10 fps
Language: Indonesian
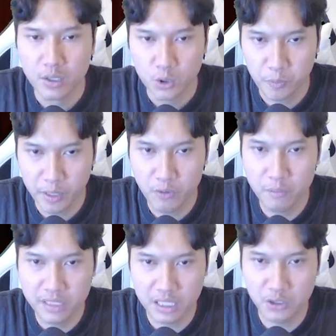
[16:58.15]
supaya gue
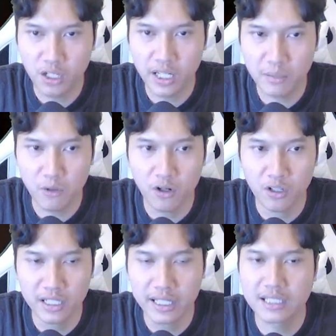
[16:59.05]
bisa colek
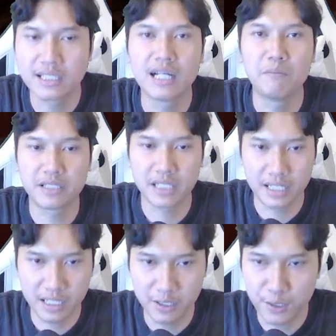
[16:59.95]
bokongnya guys nggak
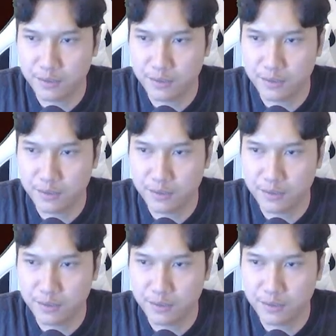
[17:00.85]
bercanda dong